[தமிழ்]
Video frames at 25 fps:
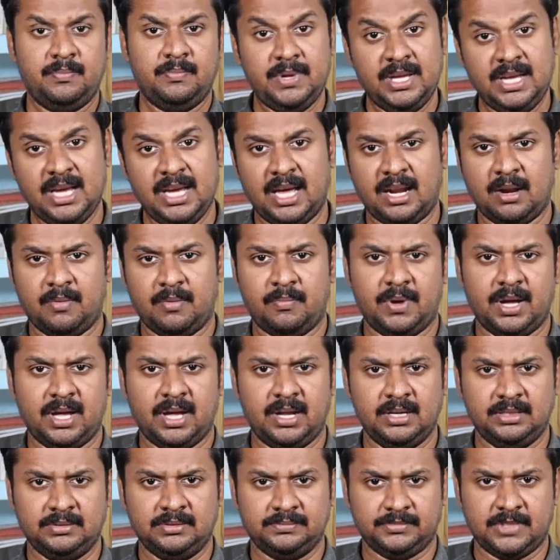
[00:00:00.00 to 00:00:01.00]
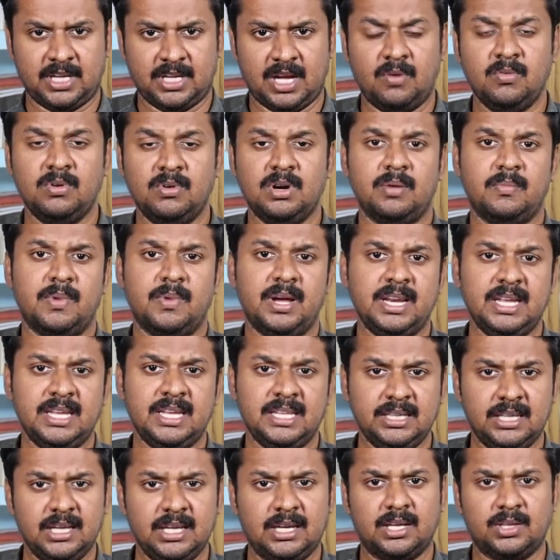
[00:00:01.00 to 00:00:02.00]
பீகாரை பாரு அவங்கள மாதிரி
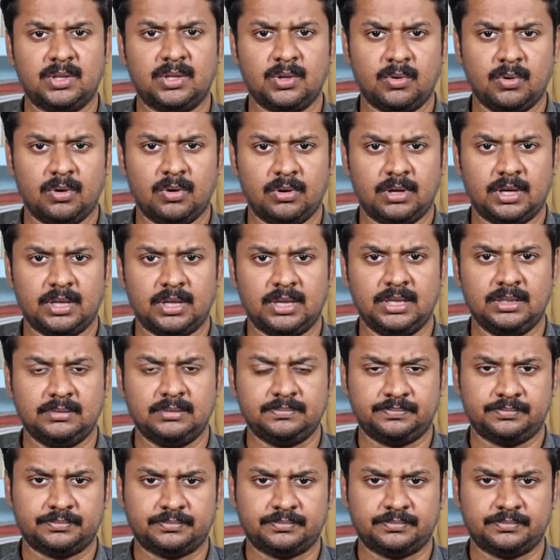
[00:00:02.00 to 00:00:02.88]
ஹிந்தி கற்றுக்கோங்கிறது